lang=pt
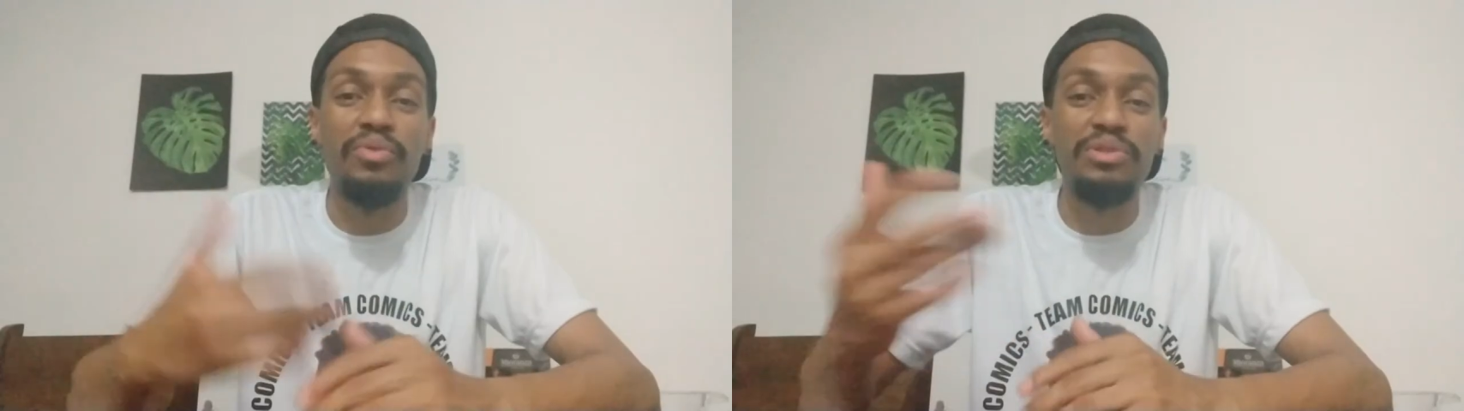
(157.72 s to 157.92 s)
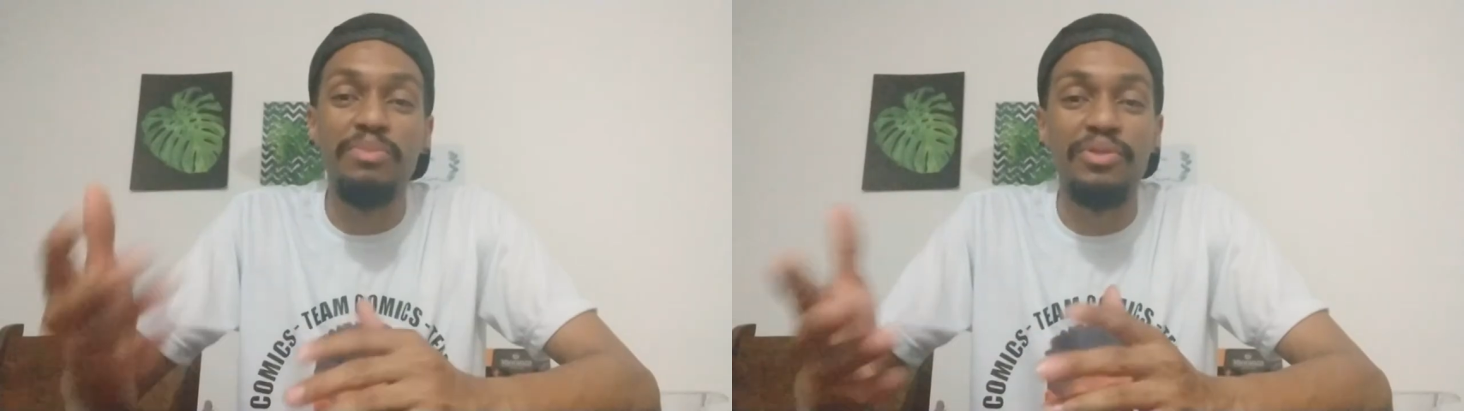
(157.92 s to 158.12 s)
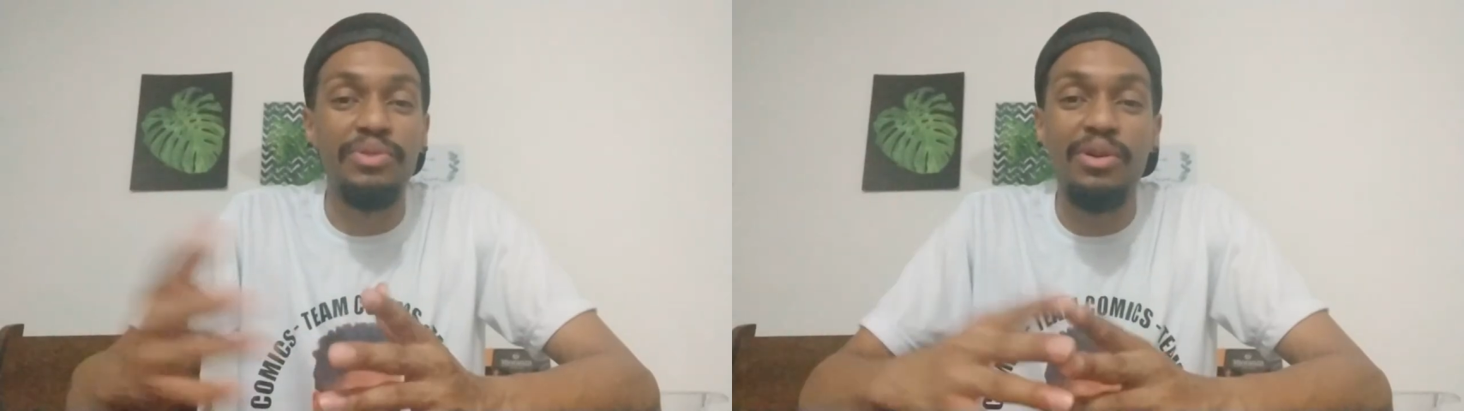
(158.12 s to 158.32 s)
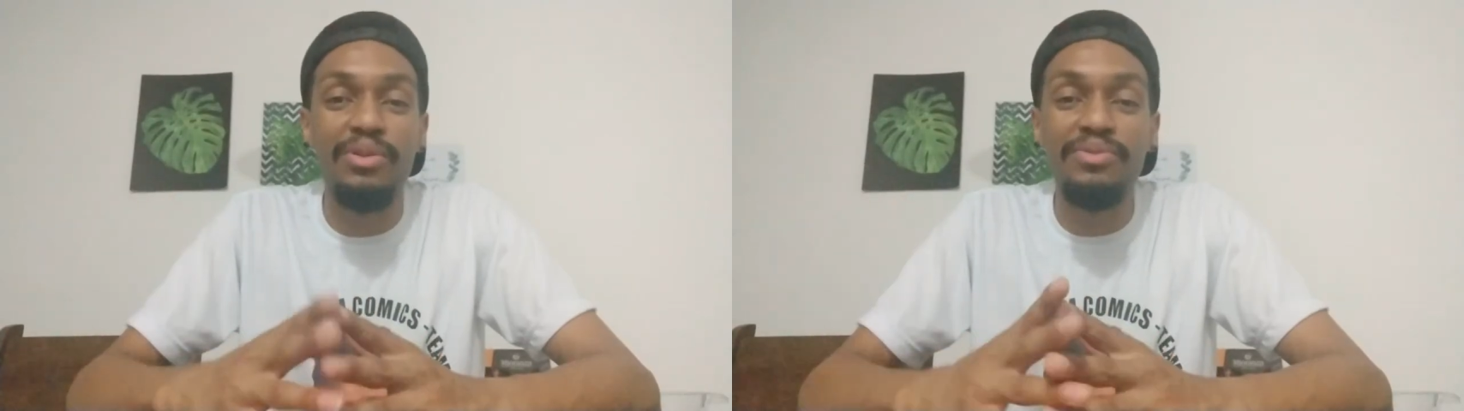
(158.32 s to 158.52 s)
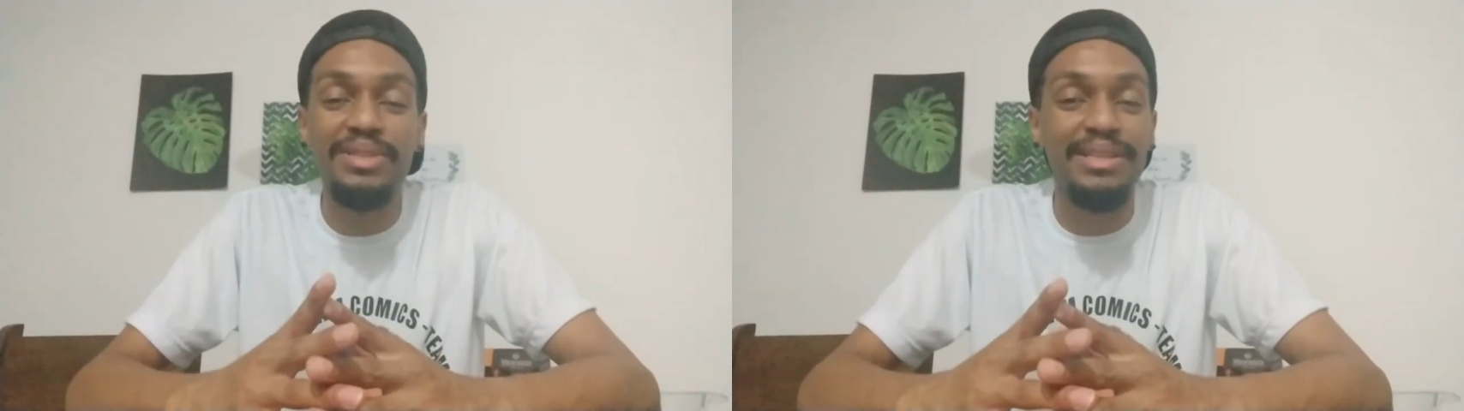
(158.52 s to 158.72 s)
nos
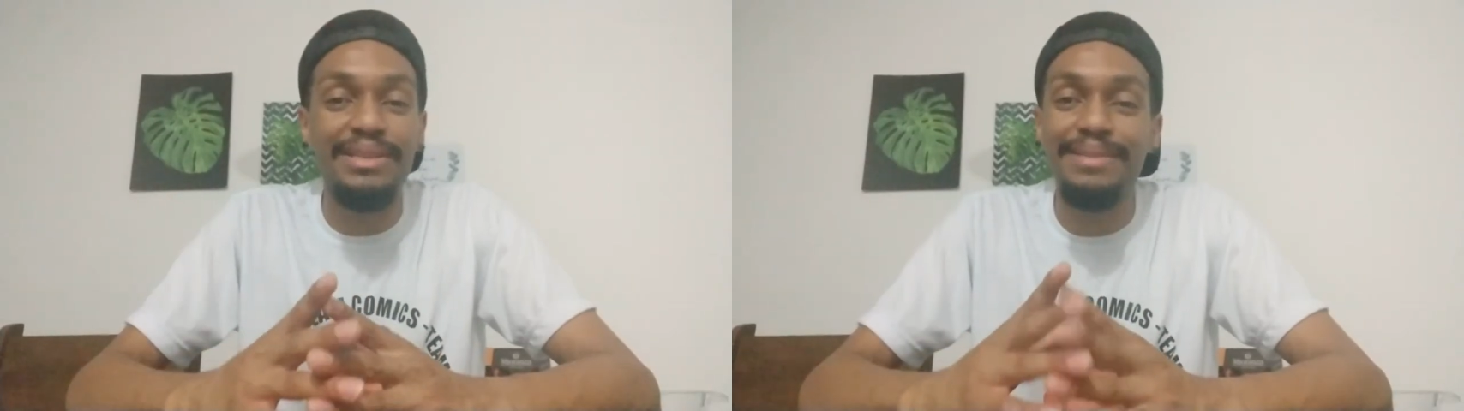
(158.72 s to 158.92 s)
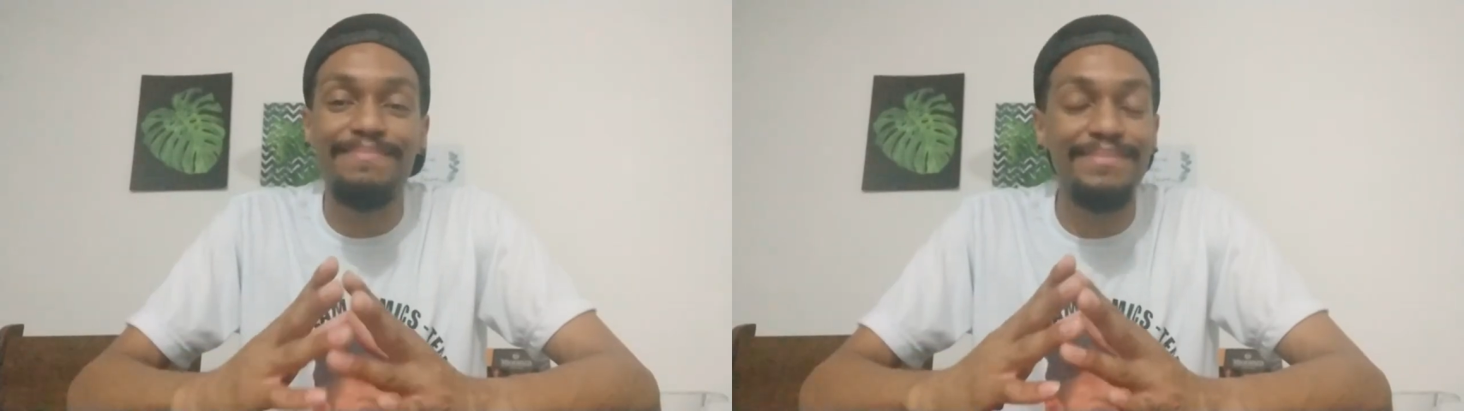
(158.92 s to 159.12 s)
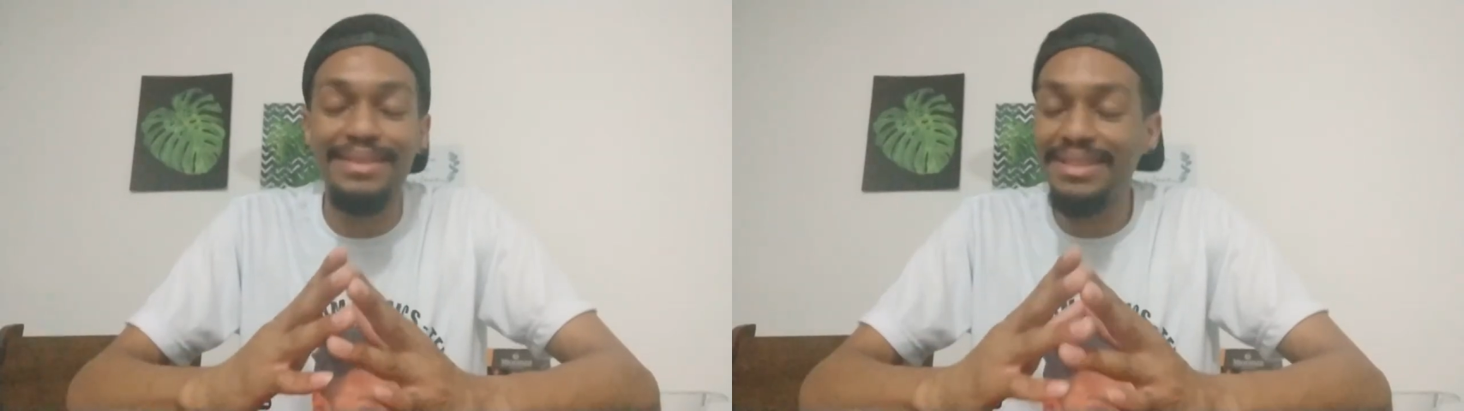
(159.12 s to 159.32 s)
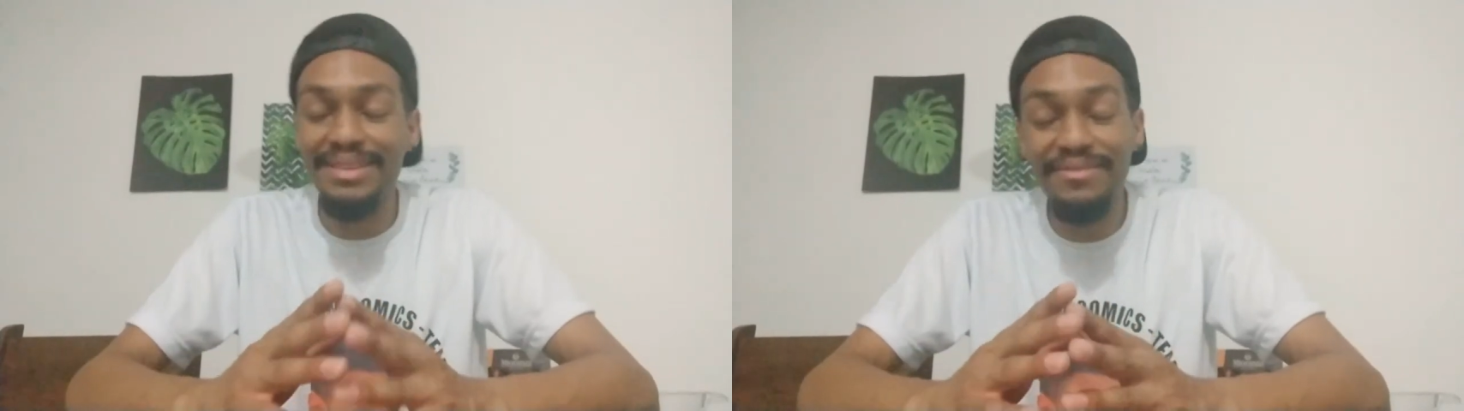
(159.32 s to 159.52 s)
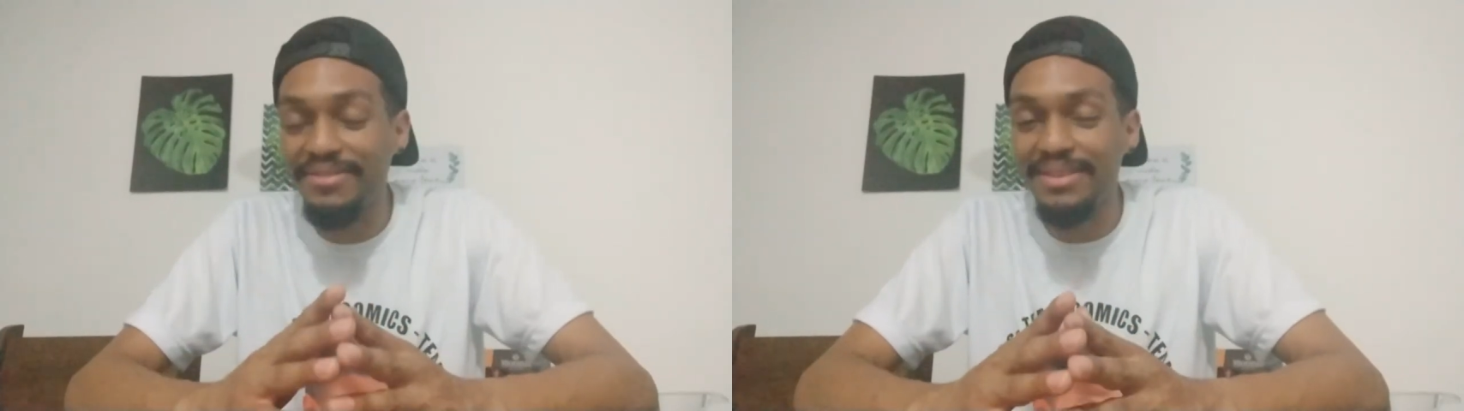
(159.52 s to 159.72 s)
monólogos que,
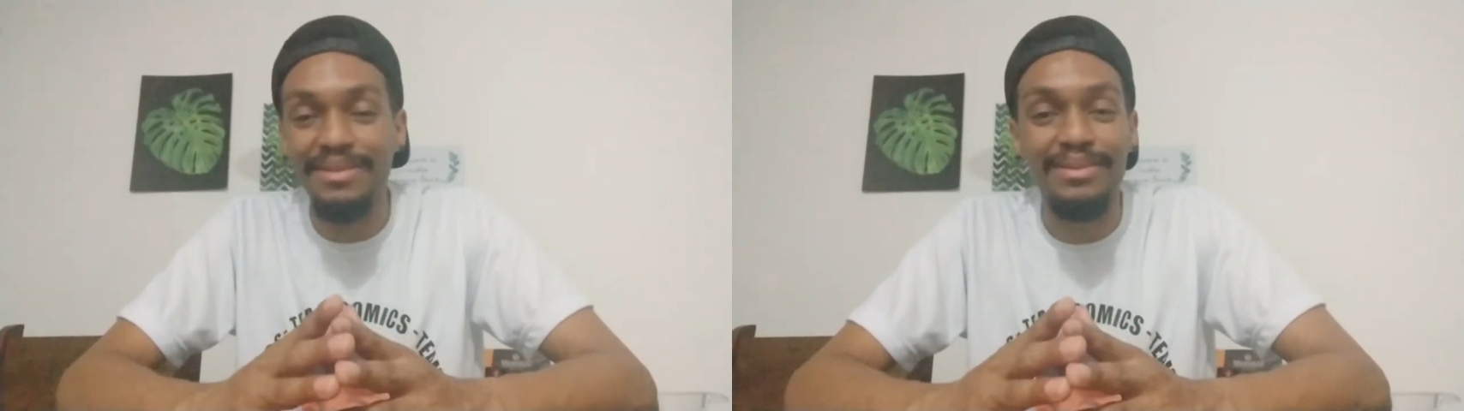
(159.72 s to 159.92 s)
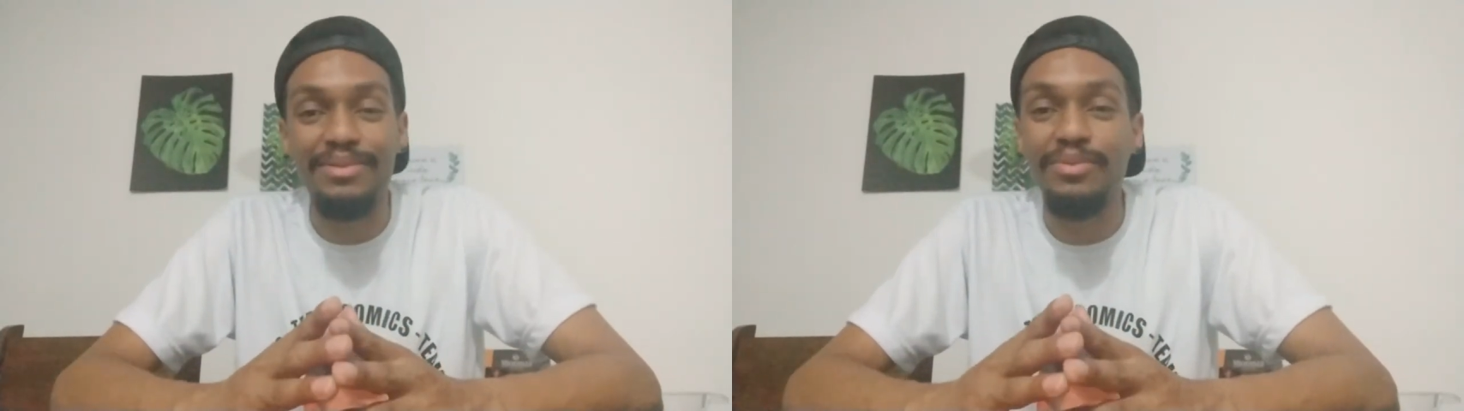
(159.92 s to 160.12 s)
enfim,